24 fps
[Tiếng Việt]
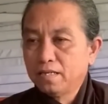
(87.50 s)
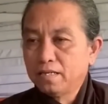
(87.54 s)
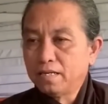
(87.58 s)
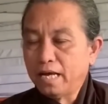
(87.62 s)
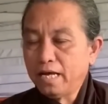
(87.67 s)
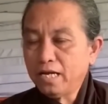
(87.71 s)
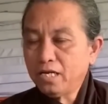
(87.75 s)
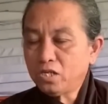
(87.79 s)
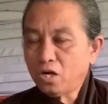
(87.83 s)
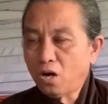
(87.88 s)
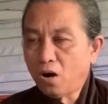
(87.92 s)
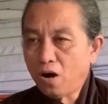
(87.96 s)

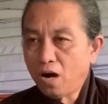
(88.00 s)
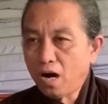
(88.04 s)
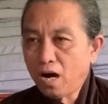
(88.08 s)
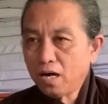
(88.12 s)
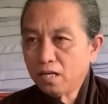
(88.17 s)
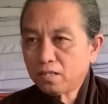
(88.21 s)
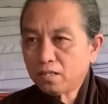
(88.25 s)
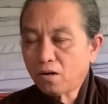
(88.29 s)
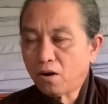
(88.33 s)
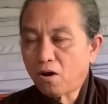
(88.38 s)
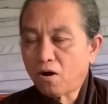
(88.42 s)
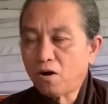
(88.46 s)
chỉ rõ
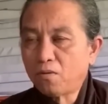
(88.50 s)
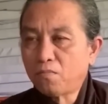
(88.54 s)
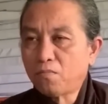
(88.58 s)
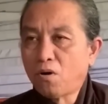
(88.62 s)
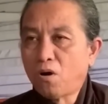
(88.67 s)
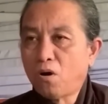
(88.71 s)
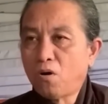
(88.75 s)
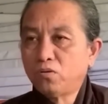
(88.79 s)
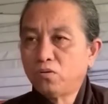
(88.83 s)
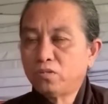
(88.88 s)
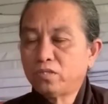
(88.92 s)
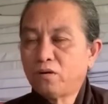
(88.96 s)
toàn
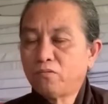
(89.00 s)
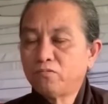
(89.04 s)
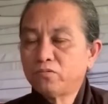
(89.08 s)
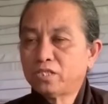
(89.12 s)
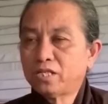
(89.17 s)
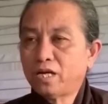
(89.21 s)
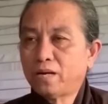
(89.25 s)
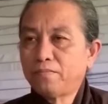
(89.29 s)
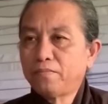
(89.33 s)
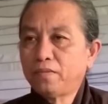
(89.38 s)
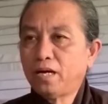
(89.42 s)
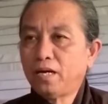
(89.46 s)
bộ trong
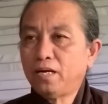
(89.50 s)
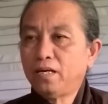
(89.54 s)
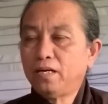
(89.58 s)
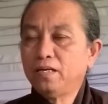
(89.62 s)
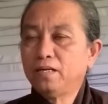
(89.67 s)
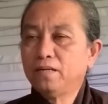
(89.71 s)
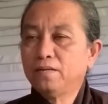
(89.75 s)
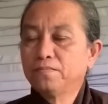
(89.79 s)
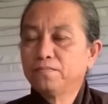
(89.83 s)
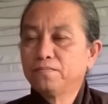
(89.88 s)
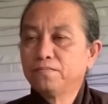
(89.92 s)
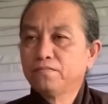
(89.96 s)
sấm thi
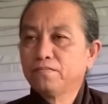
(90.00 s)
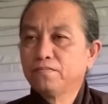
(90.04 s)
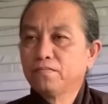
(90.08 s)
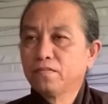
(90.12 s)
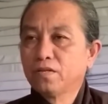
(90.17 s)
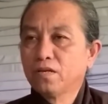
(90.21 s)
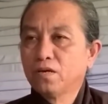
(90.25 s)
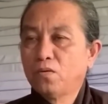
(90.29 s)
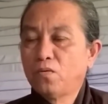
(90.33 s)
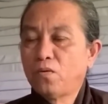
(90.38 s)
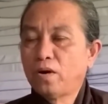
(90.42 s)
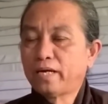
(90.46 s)

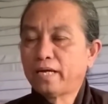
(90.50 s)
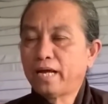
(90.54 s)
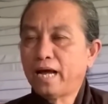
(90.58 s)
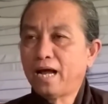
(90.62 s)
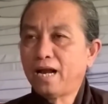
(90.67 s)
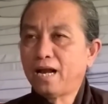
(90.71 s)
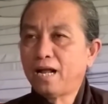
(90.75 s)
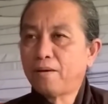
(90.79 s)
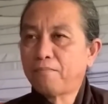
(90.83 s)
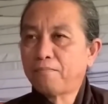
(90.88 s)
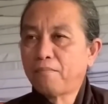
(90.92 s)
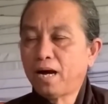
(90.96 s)
hoặc giả
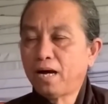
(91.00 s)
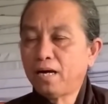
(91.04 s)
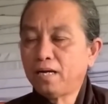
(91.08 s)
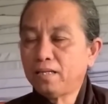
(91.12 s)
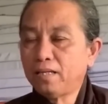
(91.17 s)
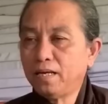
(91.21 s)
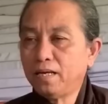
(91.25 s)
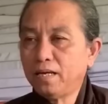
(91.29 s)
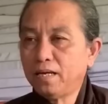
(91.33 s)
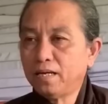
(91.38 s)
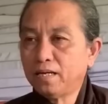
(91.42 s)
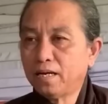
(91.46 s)
là máy
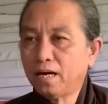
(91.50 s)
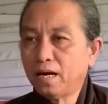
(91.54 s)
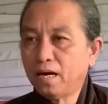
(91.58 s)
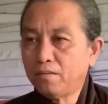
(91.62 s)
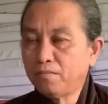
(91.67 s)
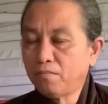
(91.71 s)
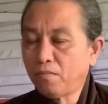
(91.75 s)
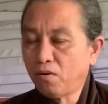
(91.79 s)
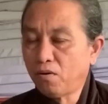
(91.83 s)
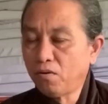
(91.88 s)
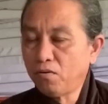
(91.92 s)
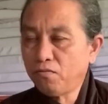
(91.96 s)
thiên cơ
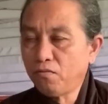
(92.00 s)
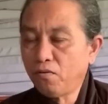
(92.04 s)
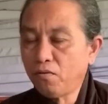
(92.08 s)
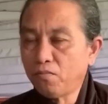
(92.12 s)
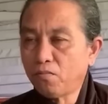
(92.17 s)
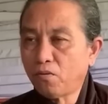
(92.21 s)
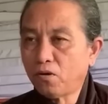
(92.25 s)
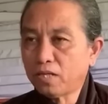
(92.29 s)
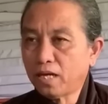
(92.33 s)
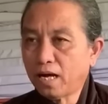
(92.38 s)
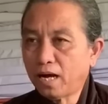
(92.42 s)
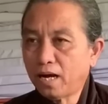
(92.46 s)
mỗi phút
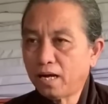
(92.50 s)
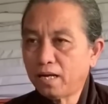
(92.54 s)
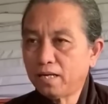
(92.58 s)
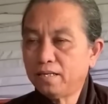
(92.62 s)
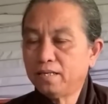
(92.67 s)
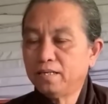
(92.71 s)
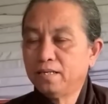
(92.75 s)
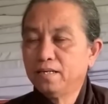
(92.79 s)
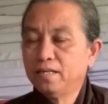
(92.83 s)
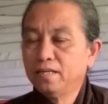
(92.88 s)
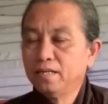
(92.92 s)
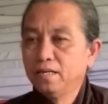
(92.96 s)
mỗi thay
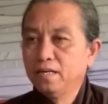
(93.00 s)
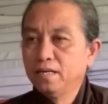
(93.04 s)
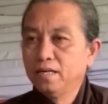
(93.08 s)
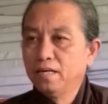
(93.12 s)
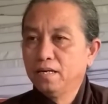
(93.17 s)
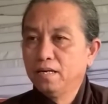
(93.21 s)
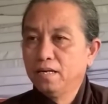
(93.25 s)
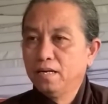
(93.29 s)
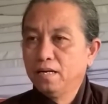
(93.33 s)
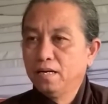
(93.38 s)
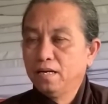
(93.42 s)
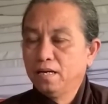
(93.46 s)

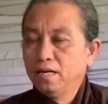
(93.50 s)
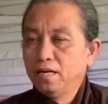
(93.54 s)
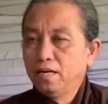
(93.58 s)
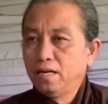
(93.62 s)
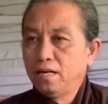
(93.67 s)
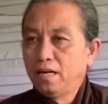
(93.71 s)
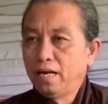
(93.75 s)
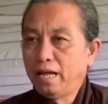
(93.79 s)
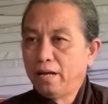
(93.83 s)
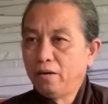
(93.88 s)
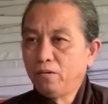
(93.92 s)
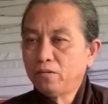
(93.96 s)

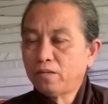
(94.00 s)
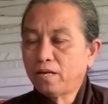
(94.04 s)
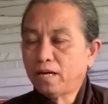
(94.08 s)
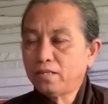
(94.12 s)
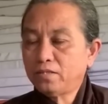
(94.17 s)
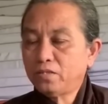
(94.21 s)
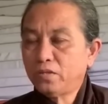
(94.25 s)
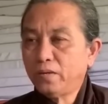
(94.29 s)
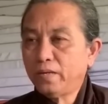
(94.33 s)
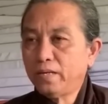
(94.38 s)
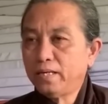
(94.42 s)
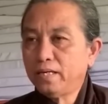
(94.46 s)
nẻo thạnh
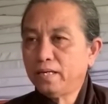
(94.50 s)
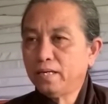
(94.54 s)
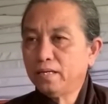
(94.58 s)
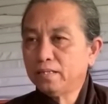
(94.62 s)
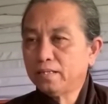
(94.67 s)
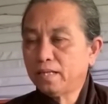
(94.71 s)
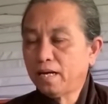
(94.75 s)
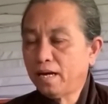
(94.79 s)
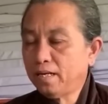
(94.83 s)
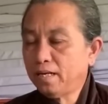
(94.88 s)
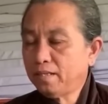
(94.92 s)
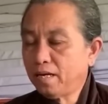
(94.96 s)
suy như
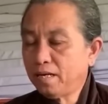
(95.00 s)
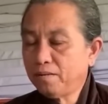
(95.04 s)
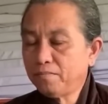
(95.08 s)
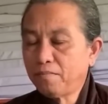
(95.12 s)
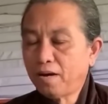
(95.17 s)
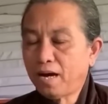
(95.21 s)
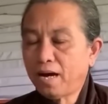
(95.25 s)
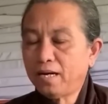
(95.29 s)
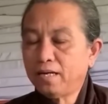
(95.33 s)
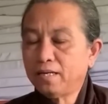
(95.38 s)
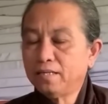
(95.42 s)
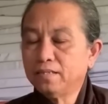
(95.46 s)
thể tên
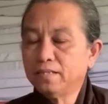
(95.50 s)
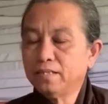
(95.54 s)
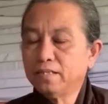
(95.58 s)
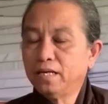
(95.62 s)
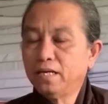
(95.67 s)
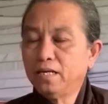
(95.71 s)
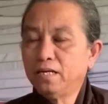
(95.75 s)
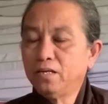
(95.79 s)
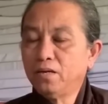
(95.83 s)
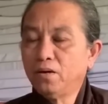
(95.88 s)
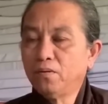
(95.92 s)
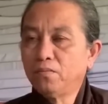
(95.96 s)
bay đường
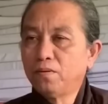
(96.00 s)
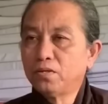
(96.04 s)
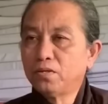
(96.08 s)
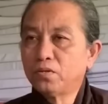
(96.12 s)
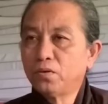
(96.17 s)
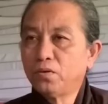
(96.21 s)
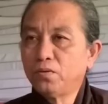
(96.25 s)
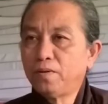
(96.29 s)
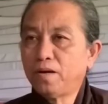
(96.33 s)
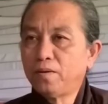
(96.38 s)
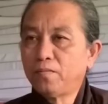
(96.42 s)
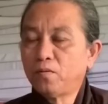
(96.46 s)
dinh nhục có
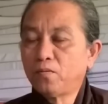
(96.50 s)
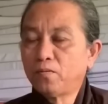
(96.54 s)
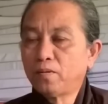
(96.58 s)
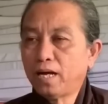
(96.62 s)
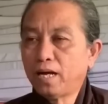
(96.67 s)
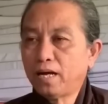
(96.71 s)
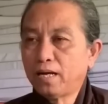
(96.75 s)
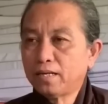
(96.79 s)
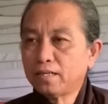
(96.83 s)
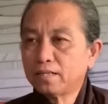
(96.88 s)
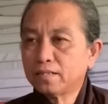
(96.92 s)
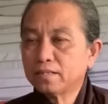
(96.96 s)
rủi mai một
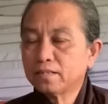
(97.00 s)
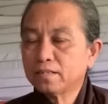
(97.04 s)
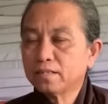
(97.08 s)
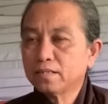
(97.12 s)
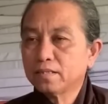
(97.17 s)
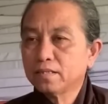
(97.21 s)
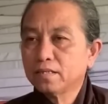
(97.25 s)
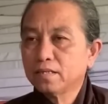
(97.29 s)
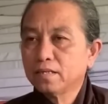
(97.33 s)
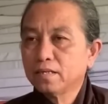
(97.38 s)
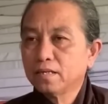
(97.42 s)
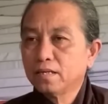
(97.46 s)
lát
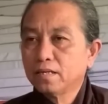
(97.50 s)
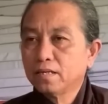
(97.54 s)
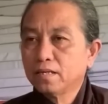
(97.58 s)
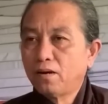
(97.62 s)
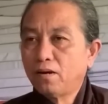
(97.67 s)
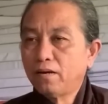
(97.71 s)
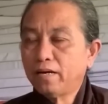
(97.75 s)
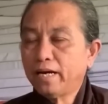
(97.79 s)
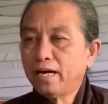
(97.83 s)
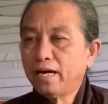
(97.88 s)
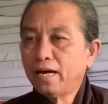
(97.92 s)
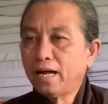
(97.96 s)

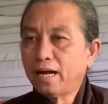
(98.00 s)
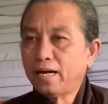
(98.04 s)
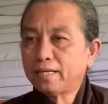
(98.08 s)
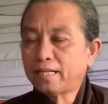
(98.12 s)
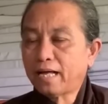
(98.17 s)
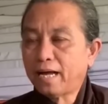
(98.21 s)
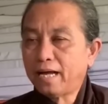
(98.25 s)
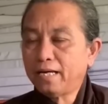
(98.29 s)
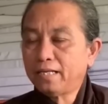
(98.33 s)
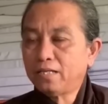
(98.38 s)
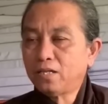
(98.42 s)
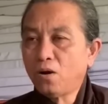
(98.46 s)
có nghĩa là
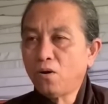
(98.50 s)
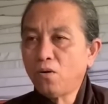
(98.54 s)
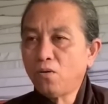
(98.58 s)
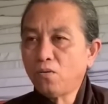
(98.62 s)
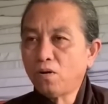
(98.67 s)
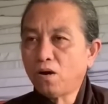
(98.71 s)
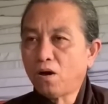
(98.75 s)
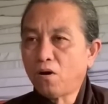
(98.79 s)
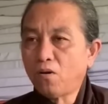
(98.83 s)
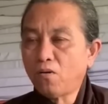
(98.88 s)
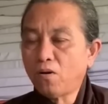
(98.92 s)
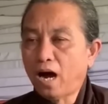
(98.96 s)
thầy thố
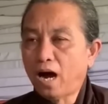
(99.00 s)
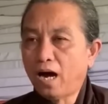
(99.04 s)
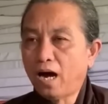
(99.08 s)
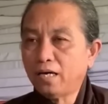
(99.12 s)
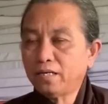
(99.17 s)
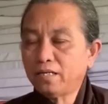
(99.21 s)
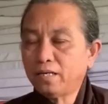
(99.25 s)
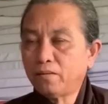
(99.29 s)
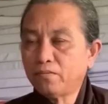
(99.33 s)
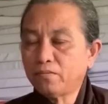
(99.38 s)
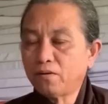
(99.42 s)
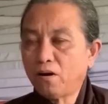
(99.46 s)
lộ
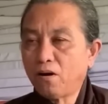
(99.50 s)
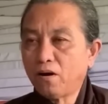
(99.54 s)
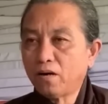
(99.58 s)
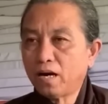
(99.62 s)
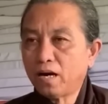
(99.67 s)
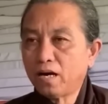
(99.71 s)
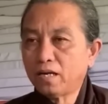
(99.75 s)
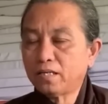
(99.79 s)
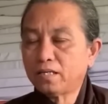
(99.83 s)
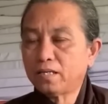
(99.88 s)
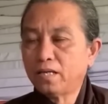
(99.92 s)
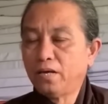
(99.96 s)
ở trong đó
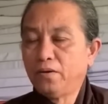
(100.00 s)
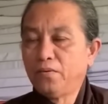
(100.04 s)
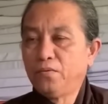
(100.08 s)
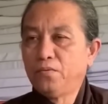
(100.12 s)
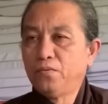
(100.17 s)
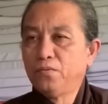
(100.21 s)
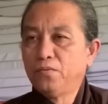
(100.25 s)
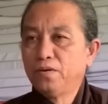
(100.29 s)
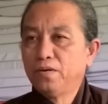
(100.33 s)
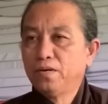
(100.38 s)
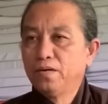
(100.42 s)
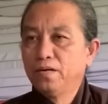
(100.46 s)
rất nhiều